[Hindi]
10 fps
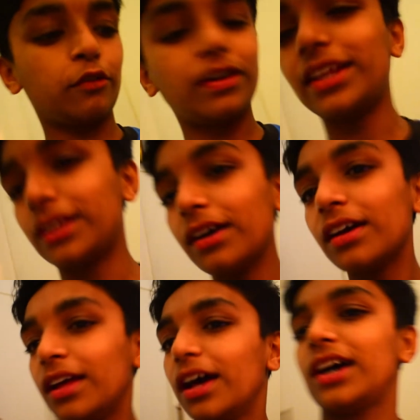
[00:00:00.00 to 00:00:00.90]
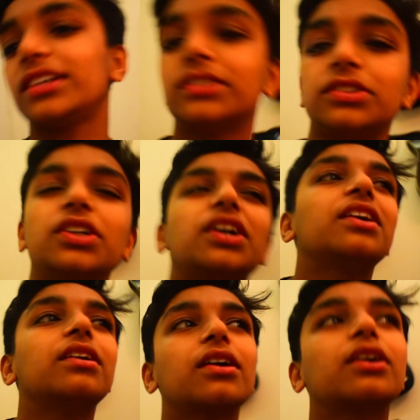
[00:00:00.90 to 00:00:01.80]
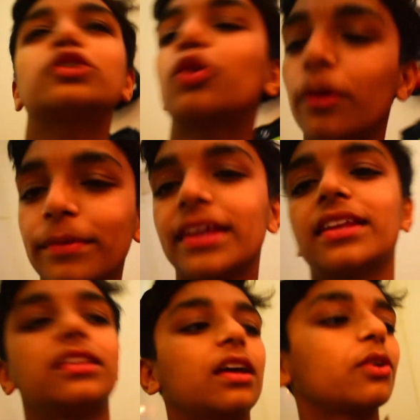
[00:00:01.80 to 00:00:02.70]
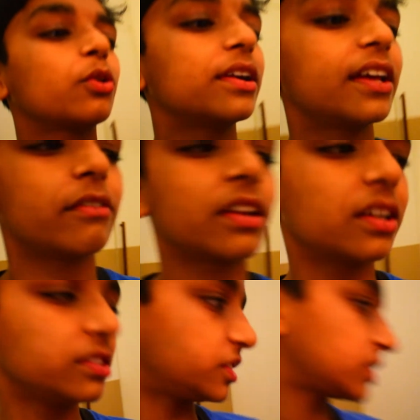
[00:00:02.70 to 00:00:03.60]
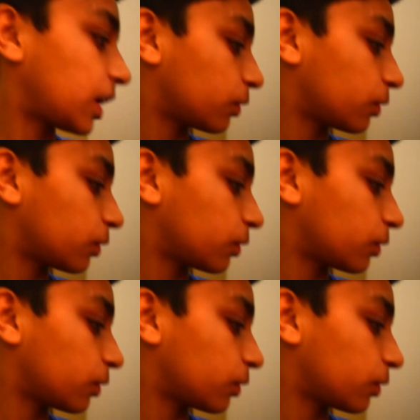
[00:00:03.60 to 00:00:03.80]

वन नहीं था आज आज कोई भी डे नहीं था क्योंकि डे वन कल से स्टार्ट